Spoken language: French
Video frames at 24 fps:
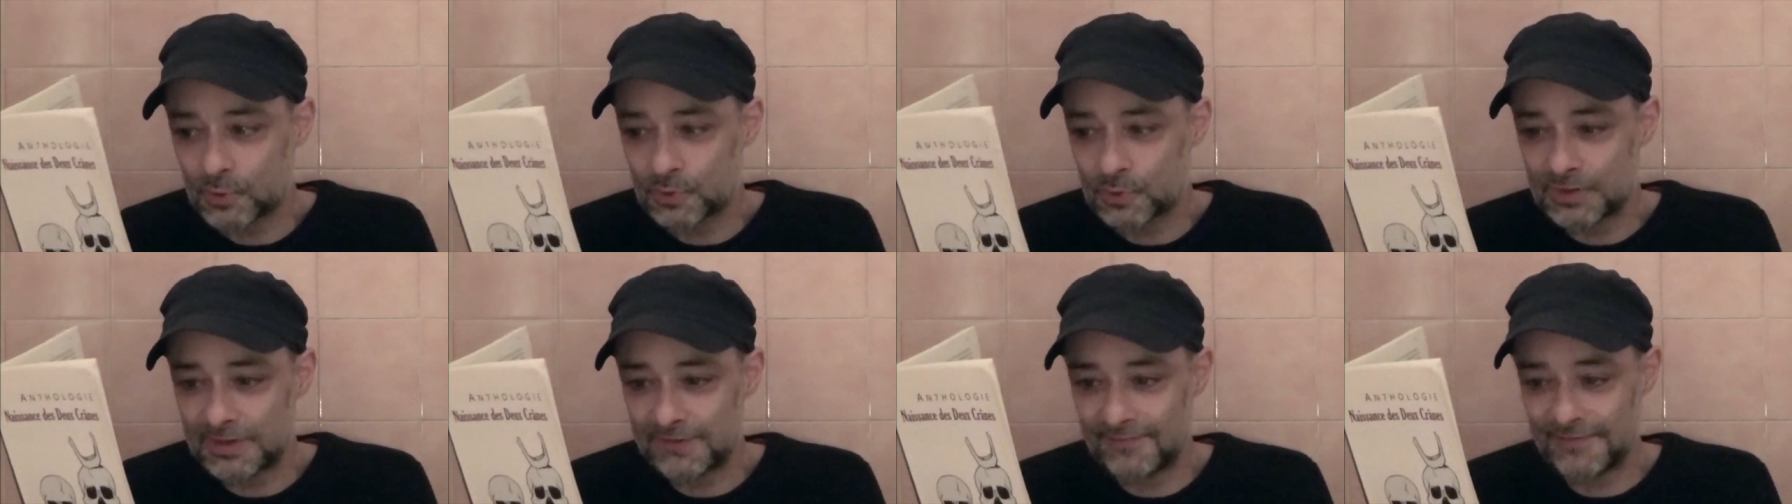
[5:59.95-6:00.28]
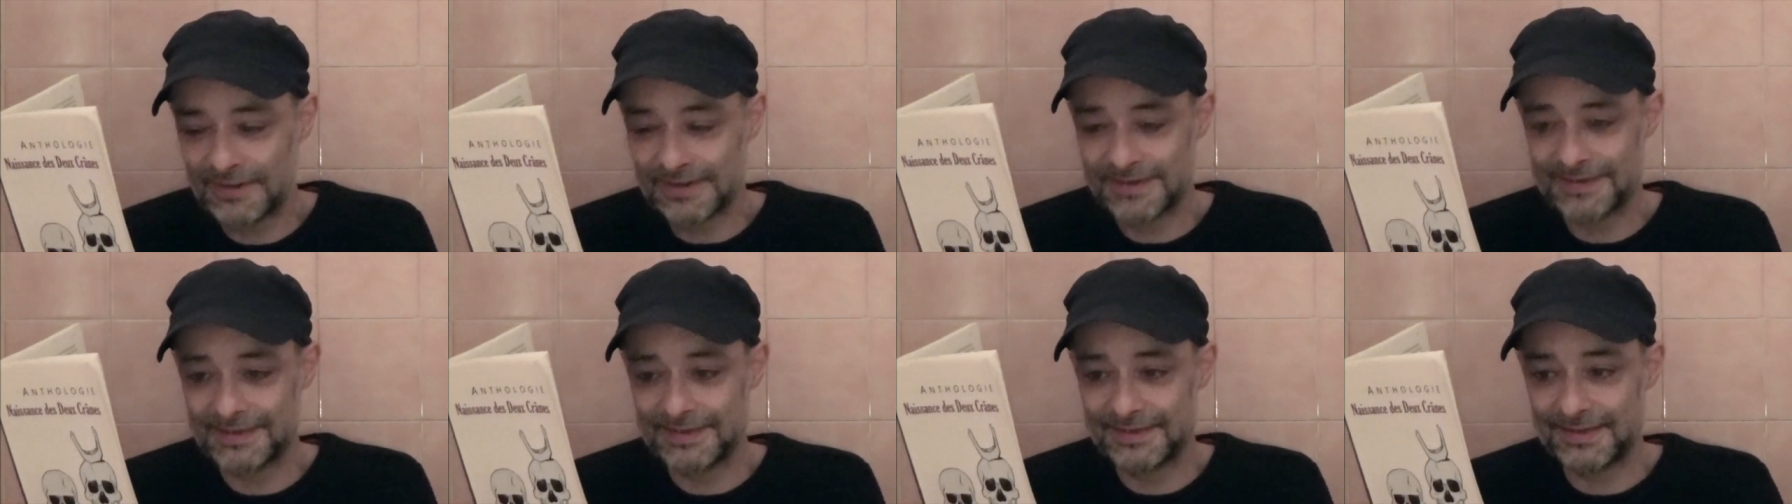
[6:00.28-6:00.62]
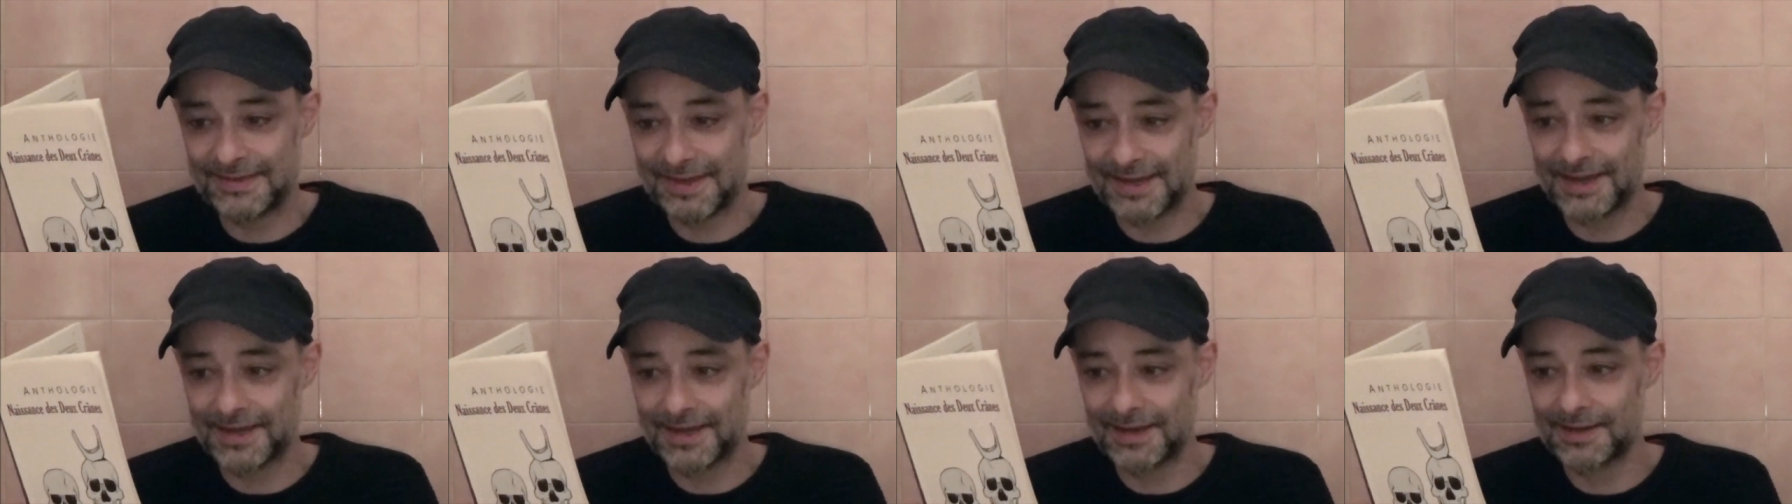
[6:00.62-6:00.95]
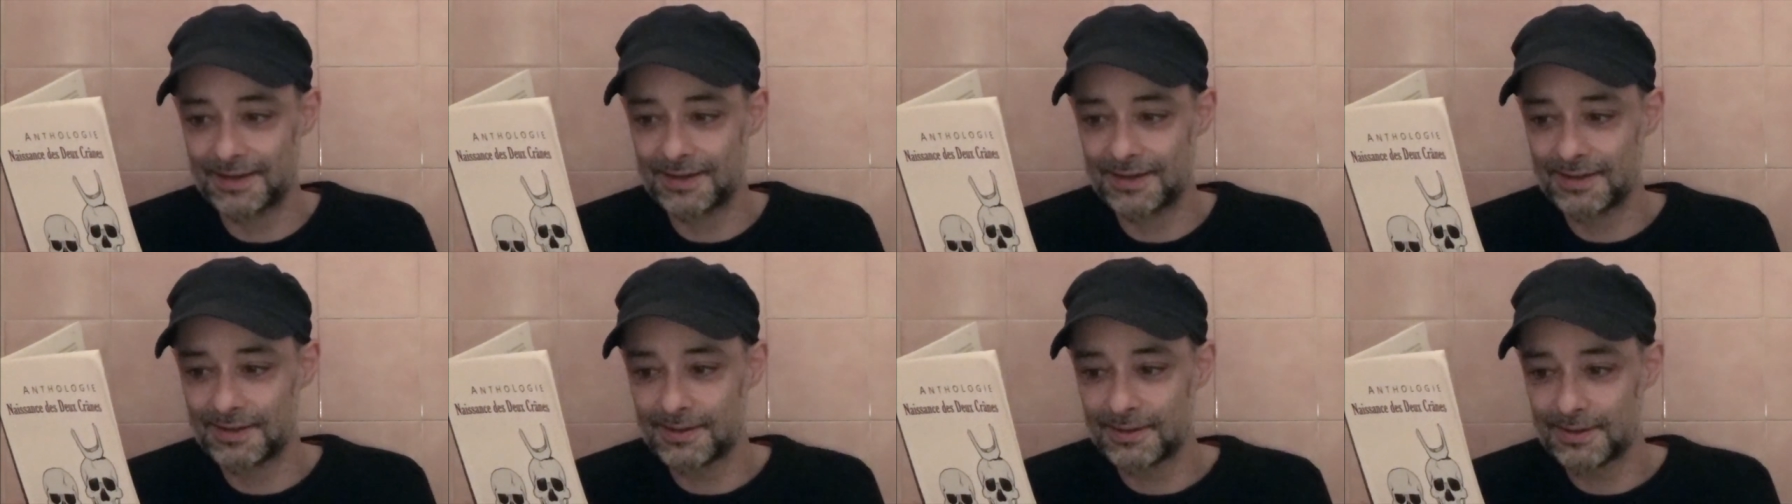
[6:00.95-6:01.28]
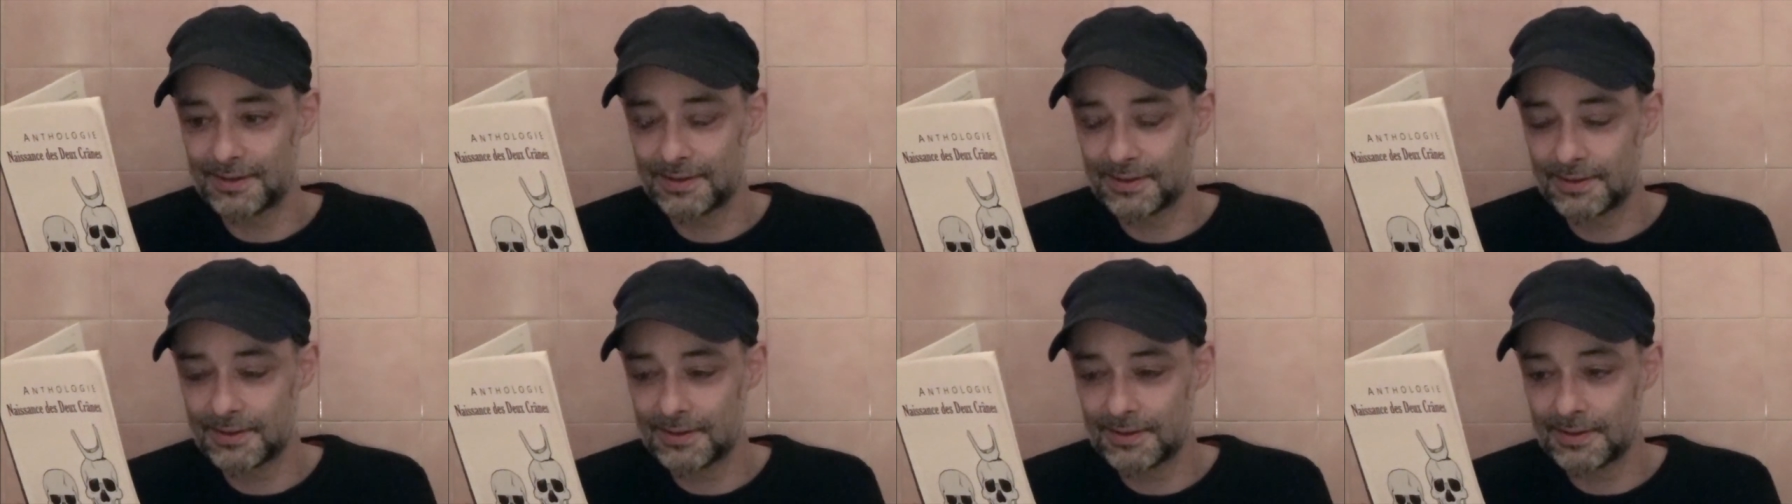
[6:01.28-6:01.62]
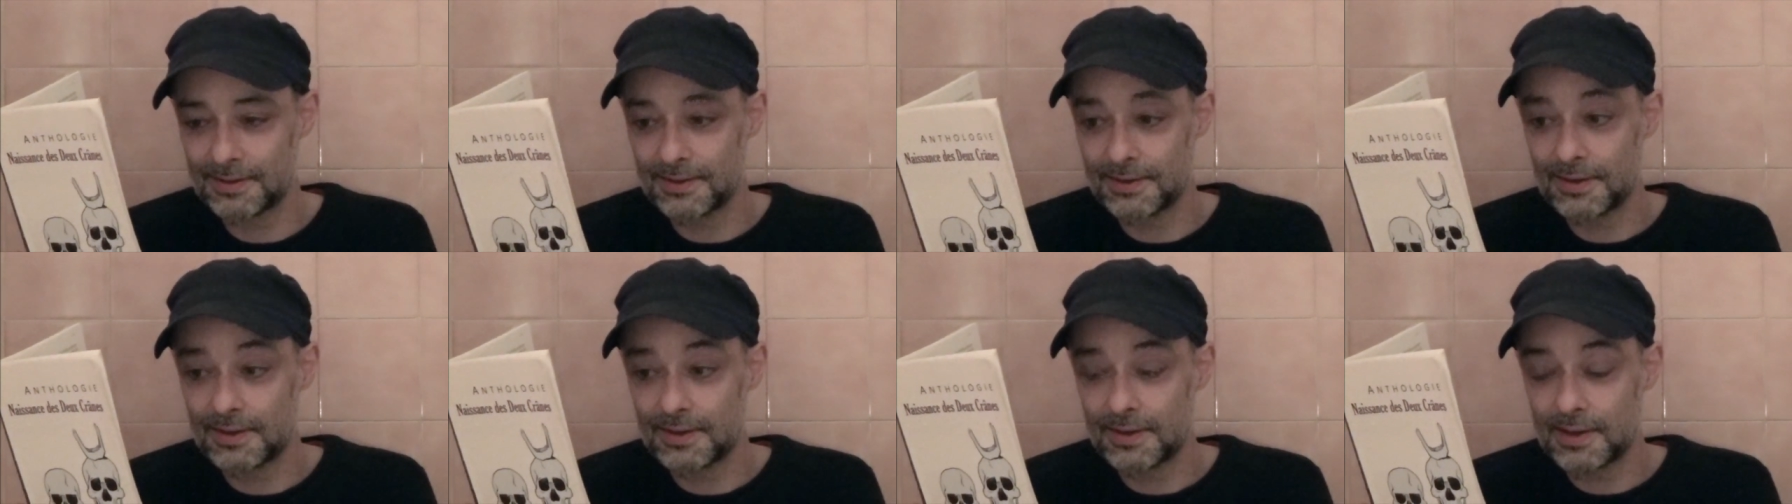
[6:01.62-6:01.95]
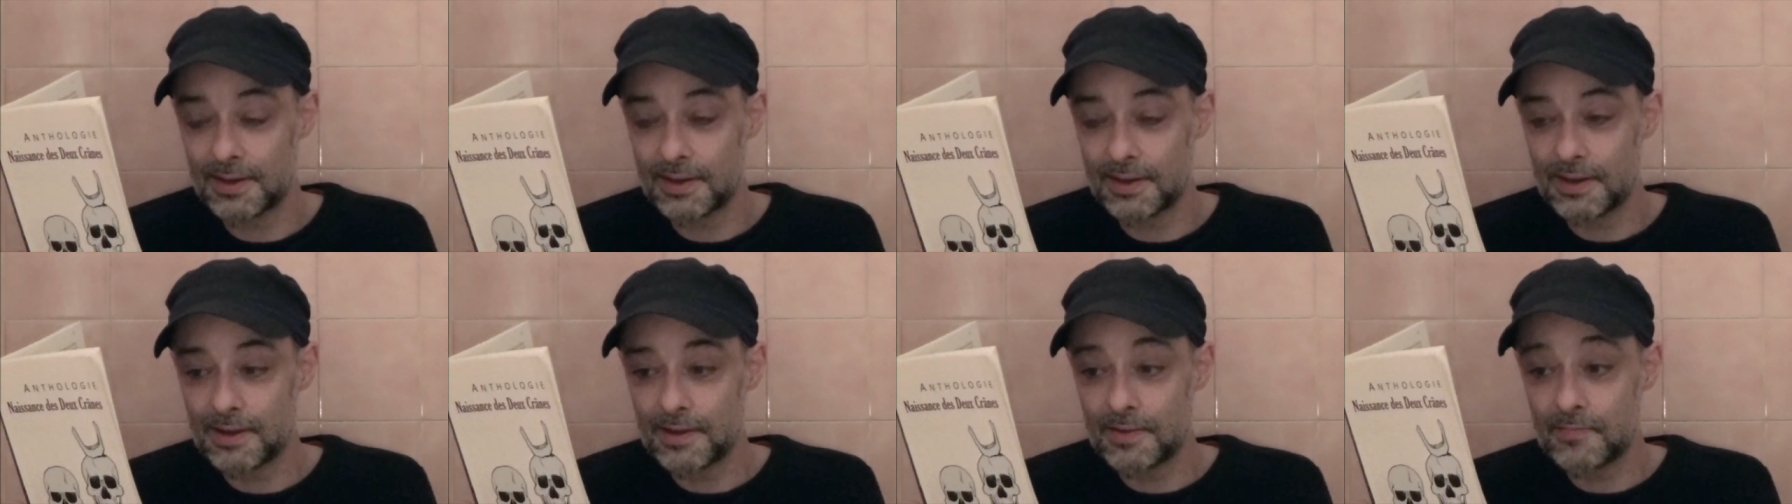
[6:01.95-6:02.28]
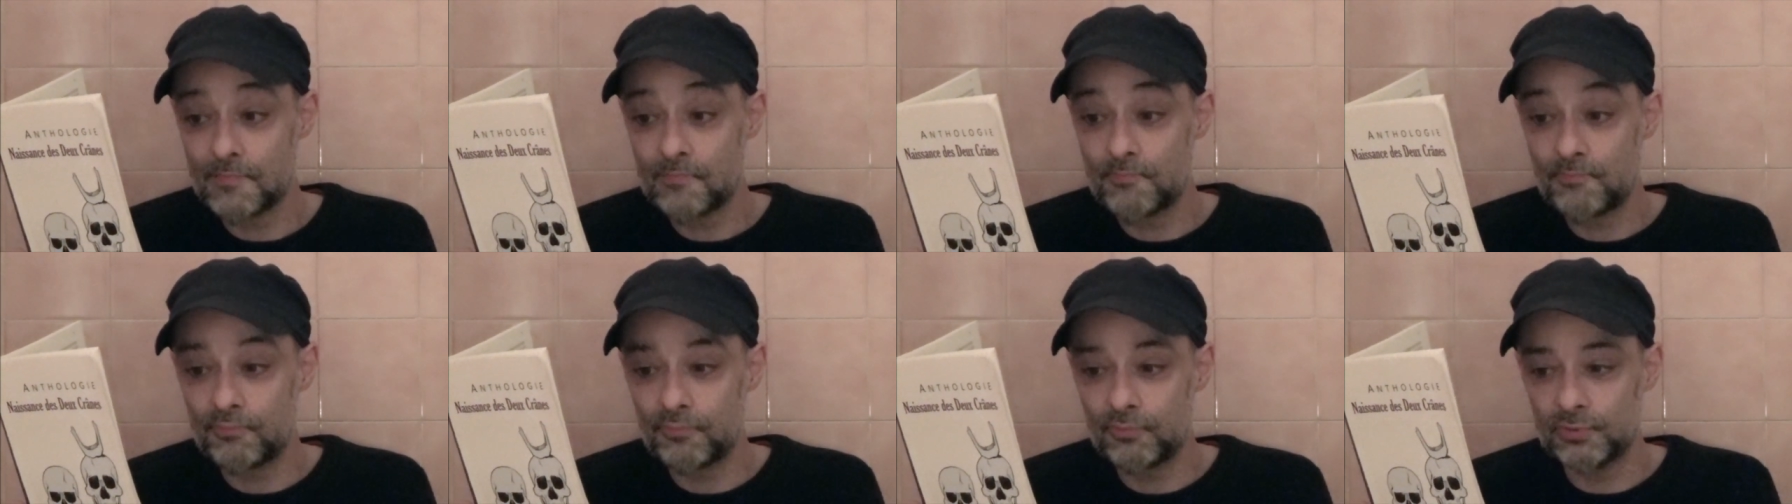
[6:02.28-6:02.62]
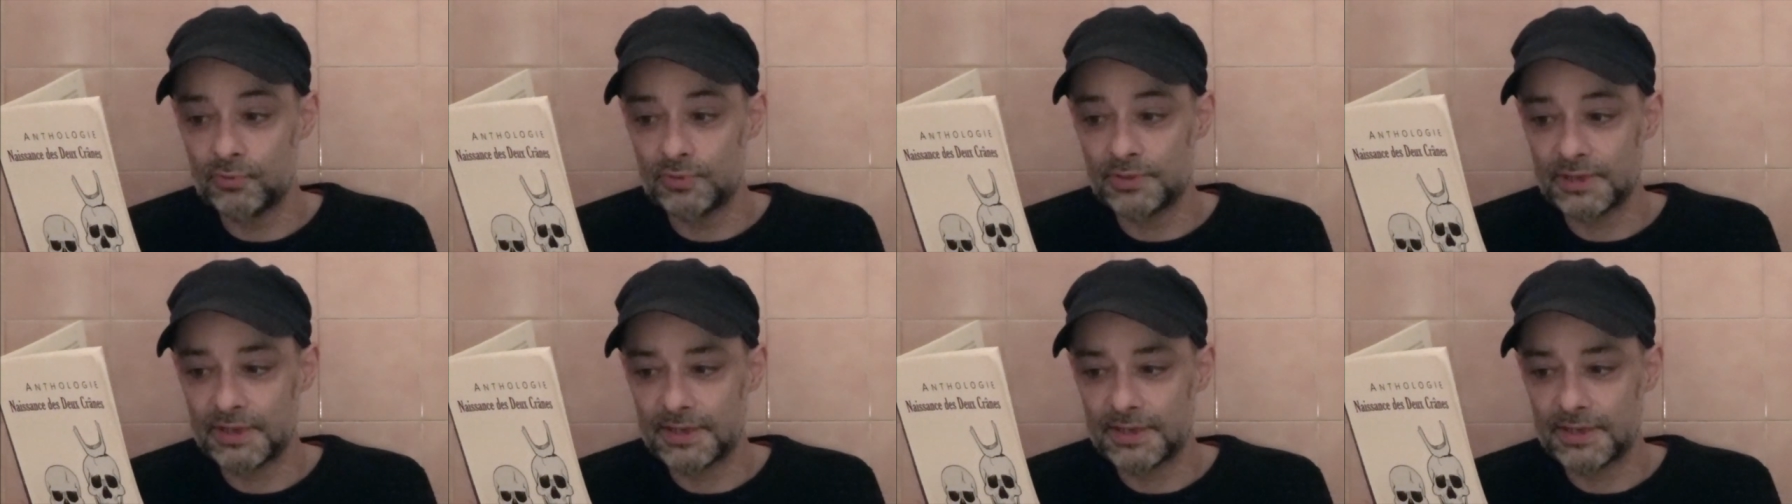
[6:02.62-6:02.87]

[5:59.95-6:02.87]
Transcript: universitaires. Plus il